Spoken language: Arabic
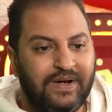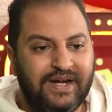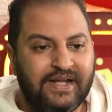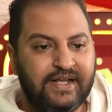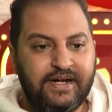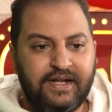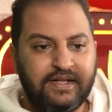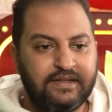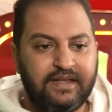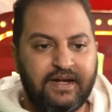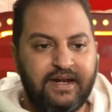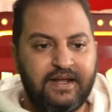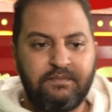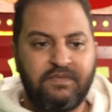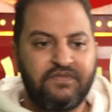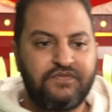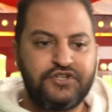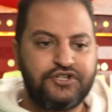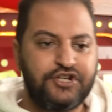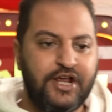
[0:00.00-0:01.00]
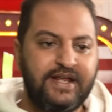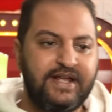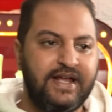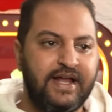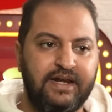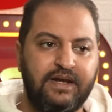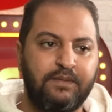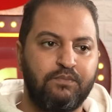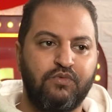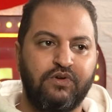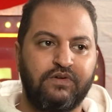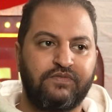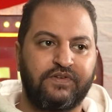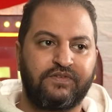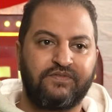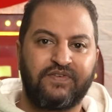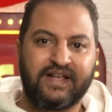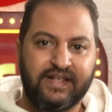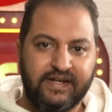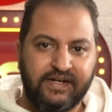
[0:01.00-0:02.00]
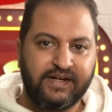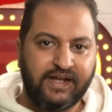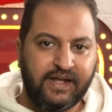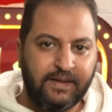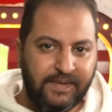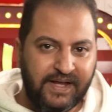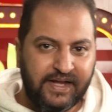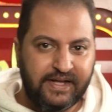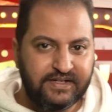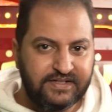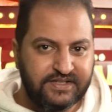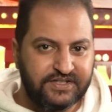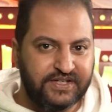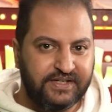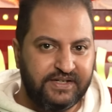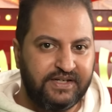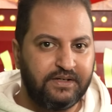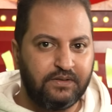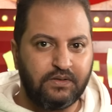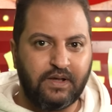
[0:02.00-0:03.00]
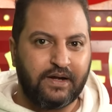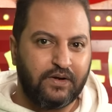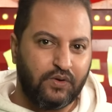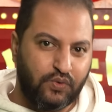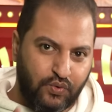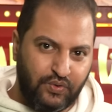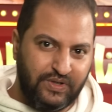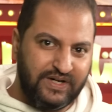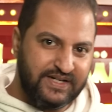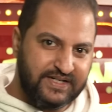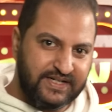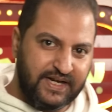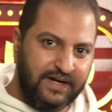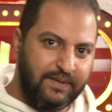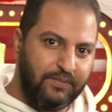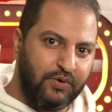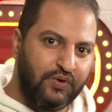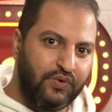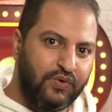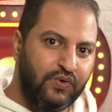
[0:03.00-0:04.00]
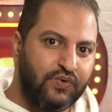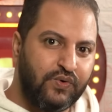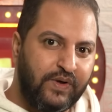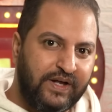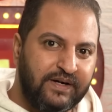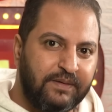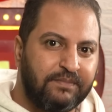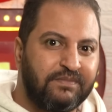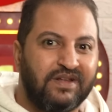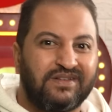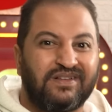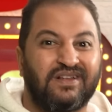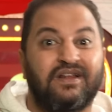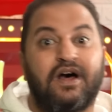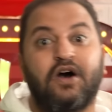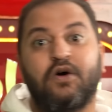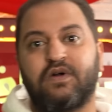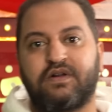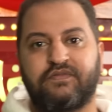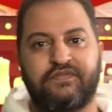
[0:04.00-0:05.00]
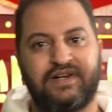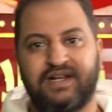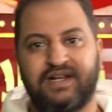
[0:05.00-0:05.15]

ولكن حتى الان مفيش اي اعلان ملفت فاكرين يا جماعه السنين انا كل سنه بقول لكم احنا بنتدهور في